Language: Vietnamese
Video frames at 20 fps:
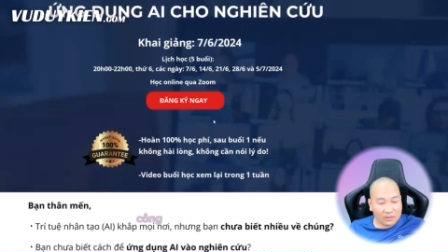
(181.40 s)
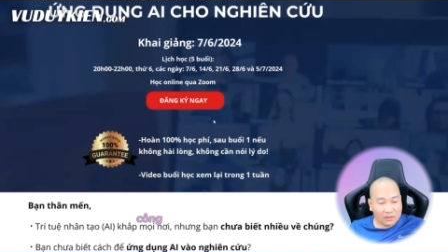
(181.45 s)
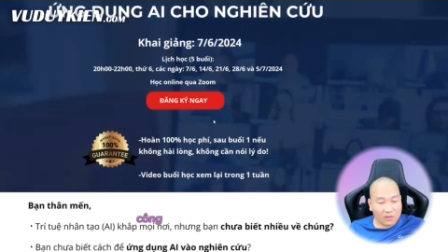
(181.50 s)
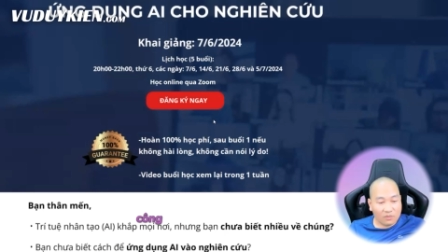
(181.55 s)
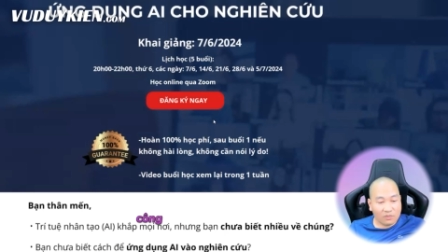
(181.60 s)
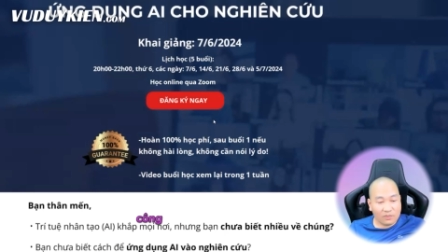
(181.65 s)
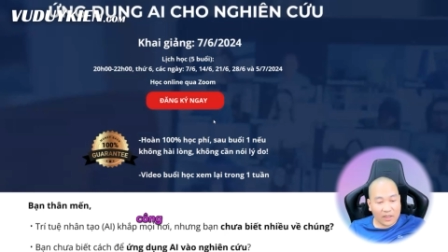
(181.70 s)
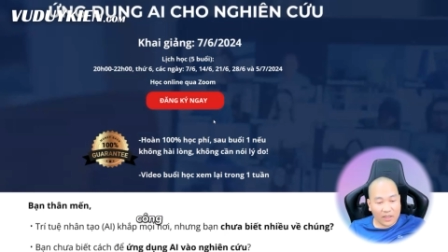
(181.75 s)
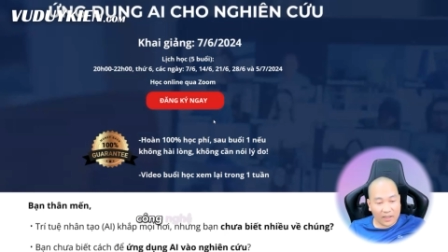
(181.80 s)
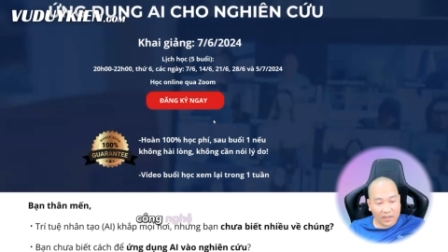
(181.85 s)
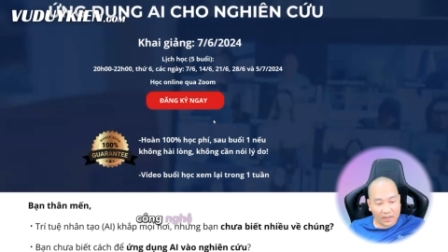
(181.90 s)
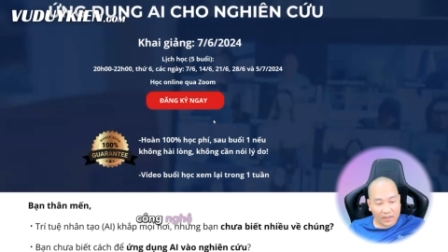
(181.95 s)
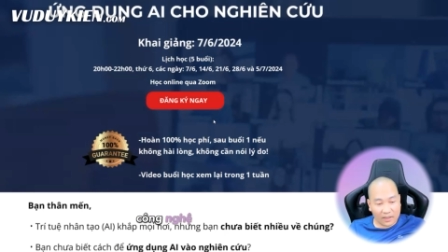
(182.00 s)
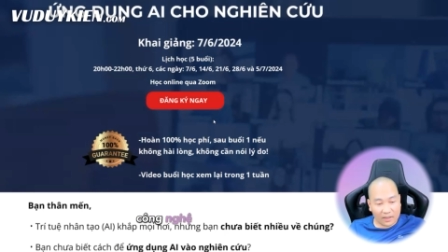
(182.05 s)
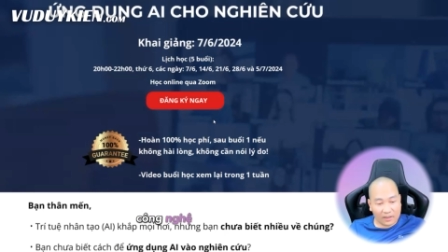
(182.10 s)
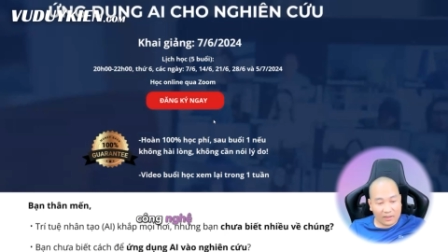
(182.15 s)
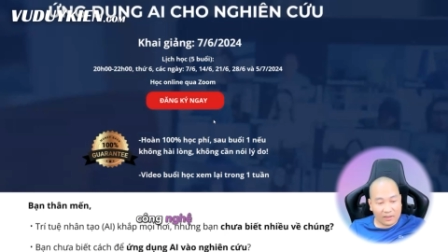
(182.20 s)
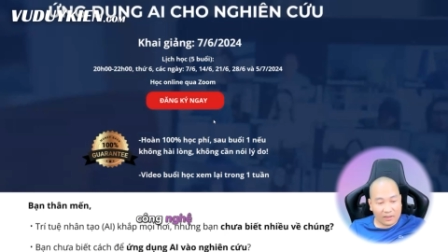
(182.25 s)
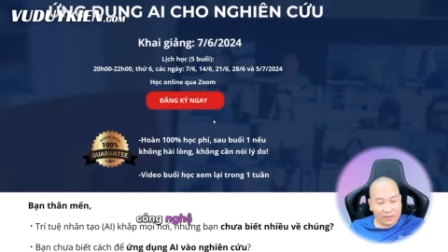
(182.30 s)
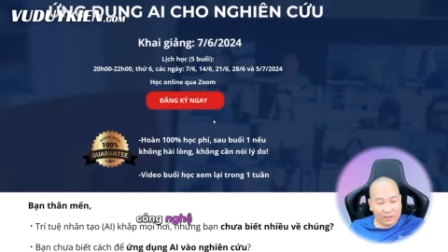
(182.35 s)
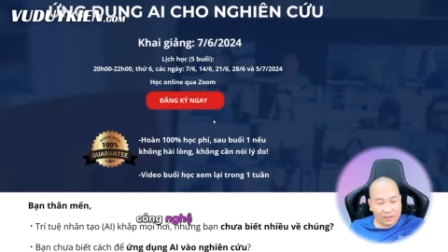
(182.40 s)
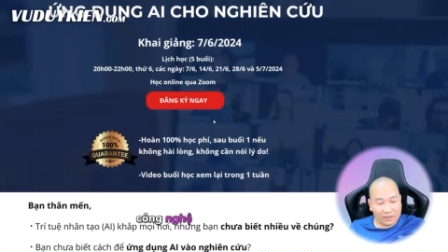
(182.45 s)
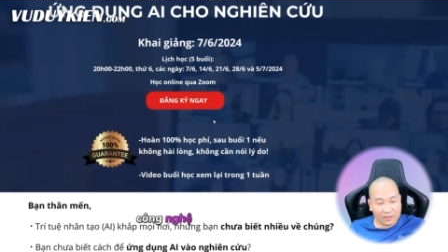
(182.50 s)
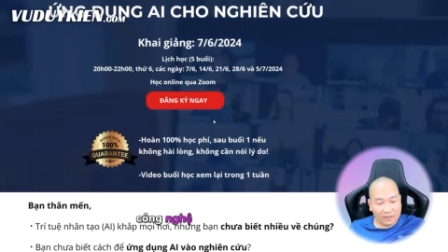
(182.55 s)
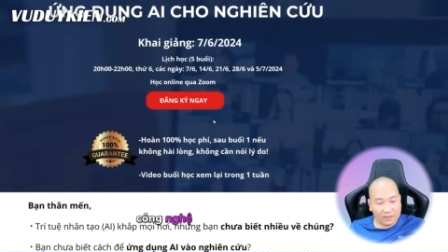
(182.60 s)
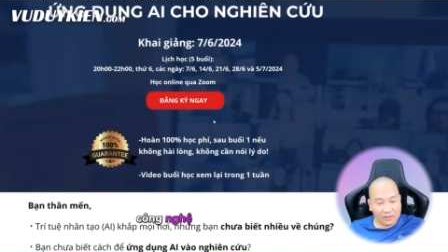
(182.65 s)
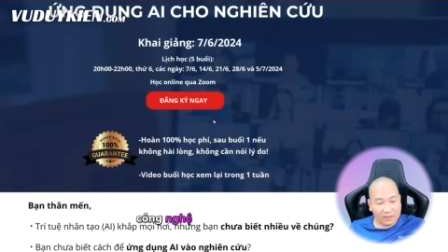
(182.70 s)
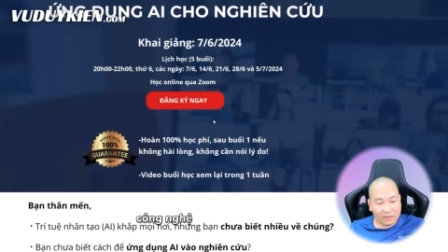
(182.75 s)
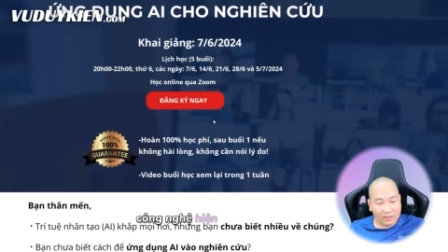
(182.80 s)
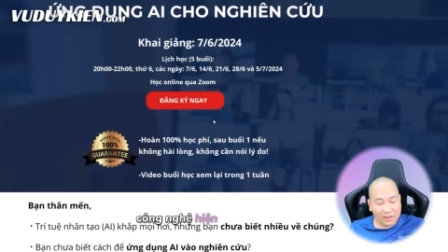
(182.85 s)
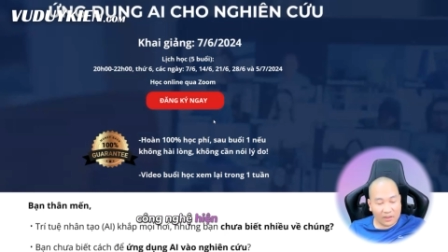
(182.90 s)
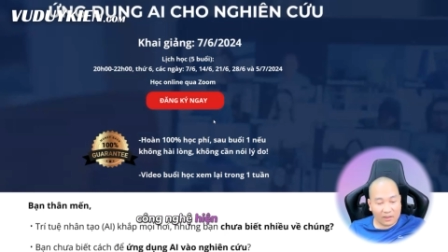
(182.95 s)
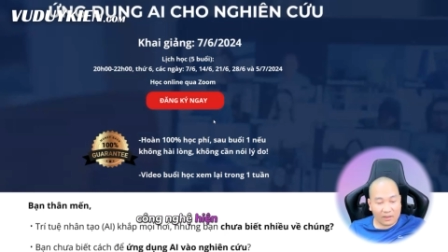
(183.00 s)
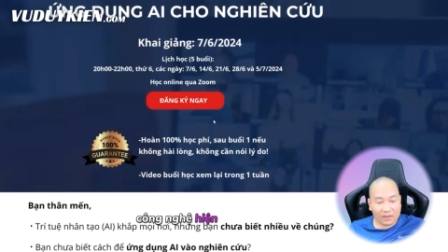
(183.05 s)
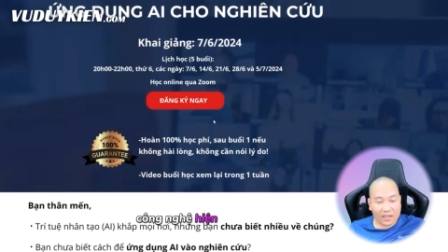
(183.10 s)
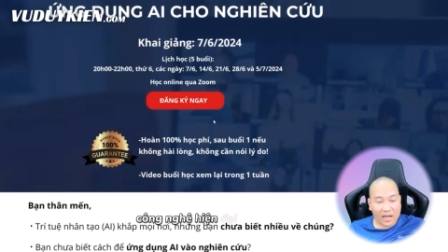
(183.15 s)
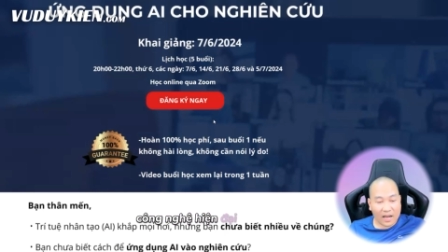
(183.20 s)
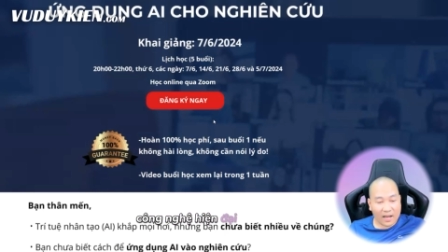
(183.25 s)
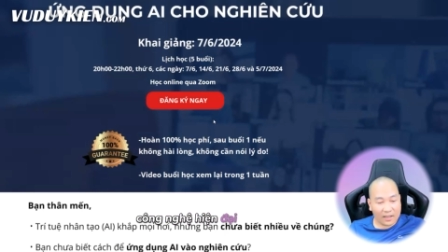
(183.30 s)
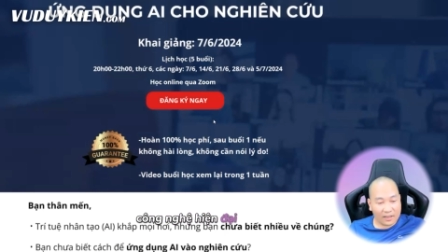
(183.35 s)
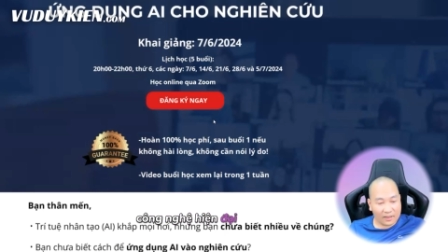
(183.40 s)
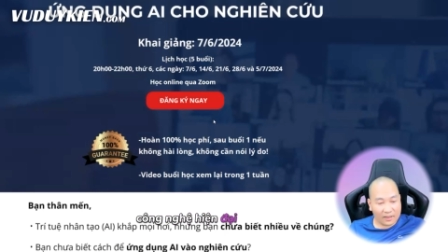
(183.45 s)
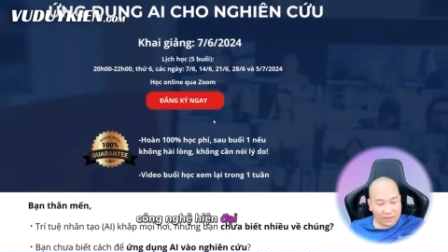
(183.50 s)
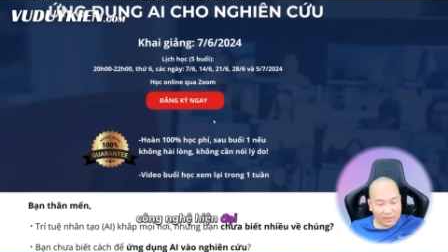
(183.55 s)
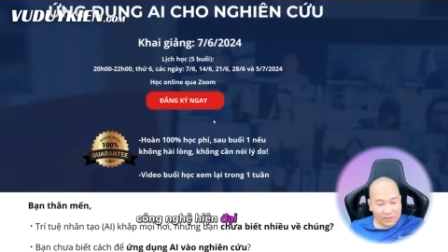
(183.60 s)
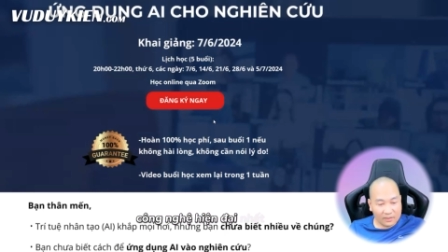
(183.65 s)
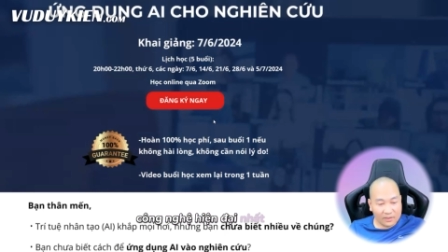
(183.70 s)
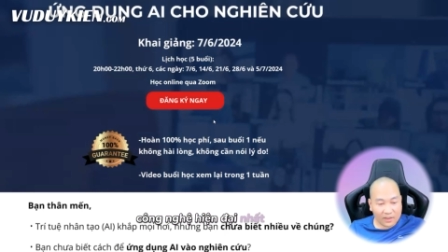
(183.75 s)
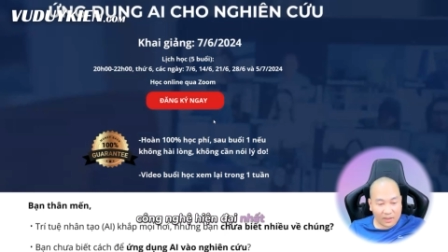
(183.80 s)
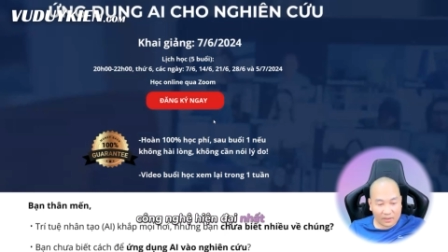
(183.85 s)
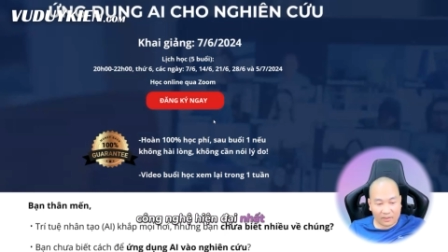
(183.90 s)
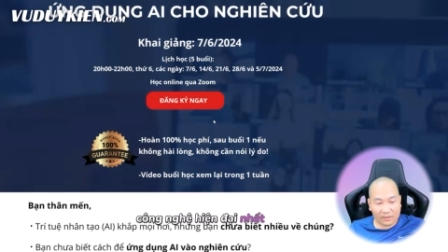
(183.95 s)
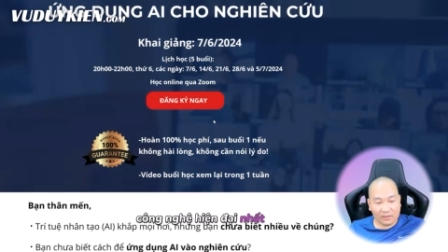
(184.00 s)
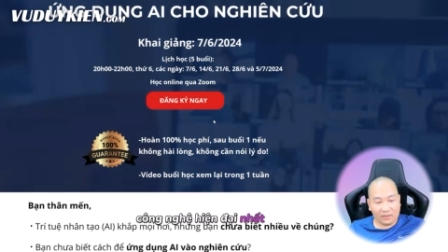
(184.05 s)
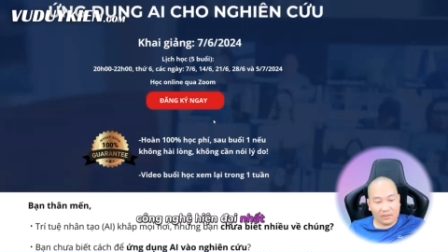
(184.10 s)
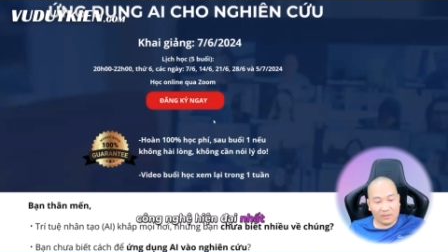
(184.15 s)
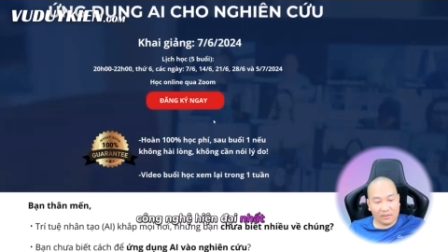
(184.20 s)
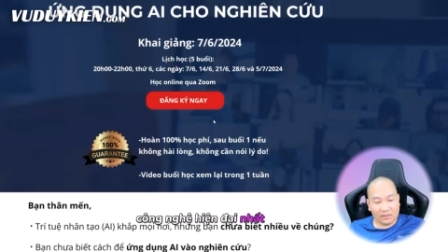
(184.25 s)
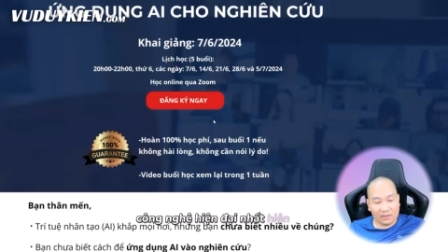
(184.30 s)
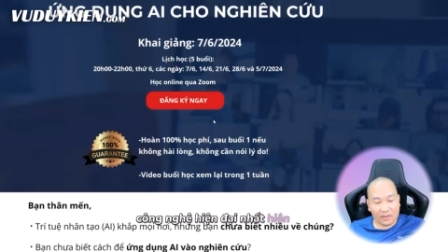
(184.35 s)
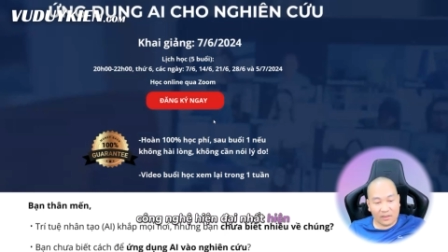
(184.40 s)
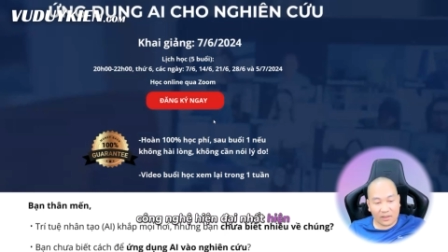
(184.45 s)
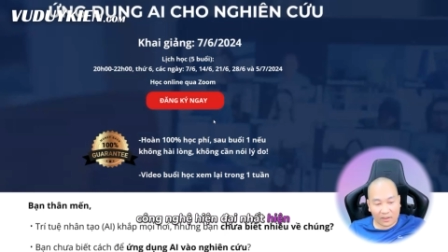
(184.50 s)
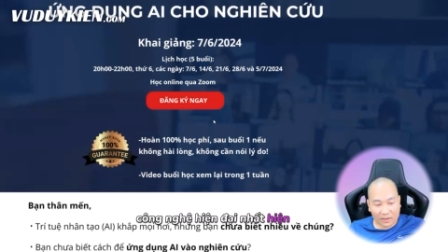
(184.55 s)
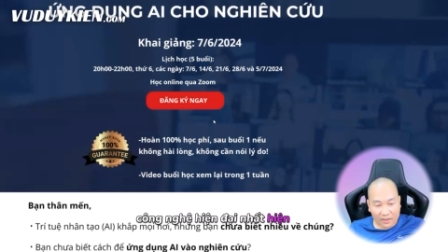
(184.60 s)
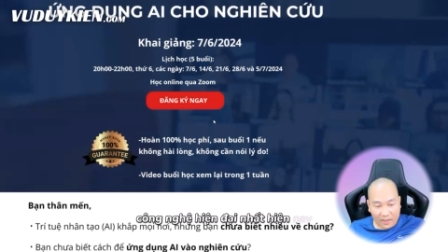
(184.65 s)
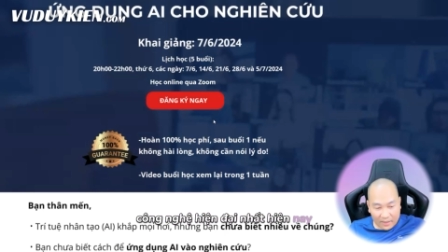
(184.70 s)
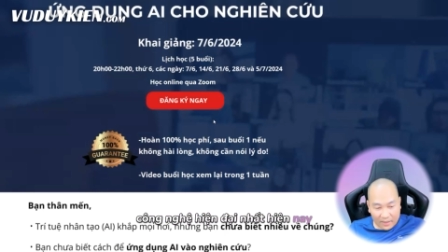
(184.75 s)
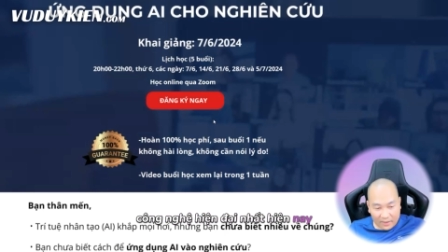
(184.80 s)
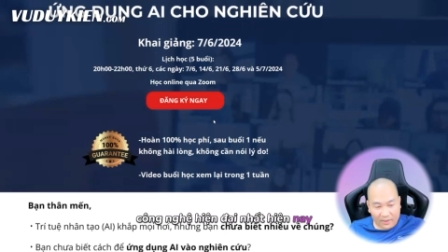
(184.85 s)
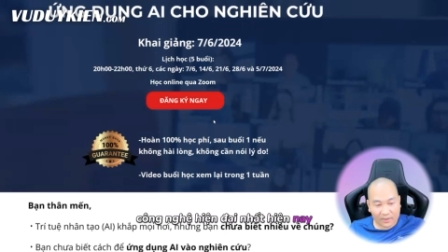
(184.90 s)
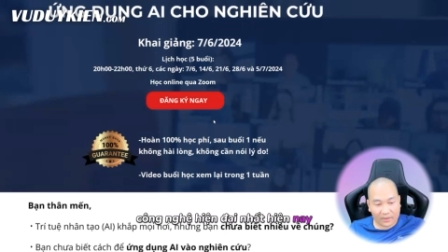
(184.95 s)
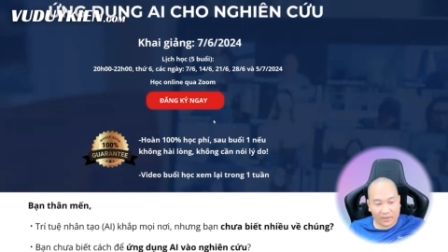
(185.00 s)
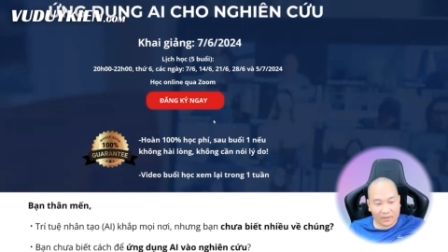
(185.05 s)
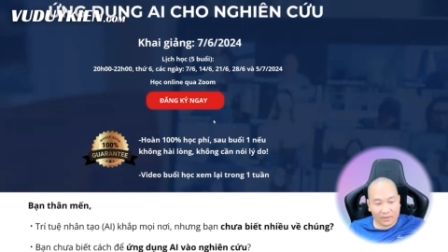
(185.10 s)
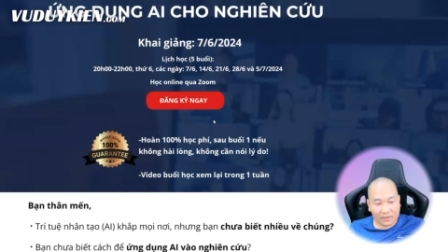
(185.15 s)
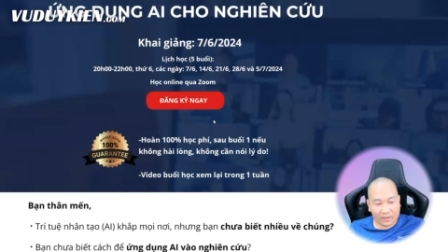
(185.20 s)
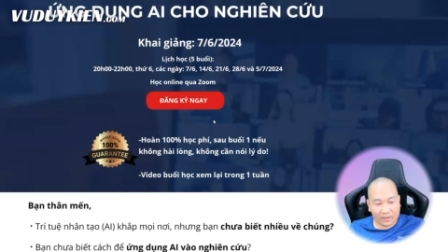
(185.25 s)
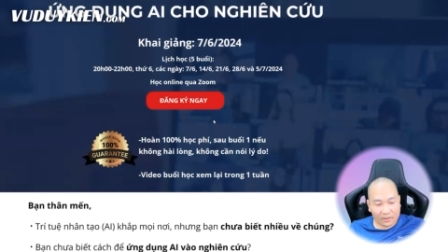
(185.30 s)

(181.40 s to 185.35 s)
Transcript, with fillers: công nghệ hiện đại nhất hiện nay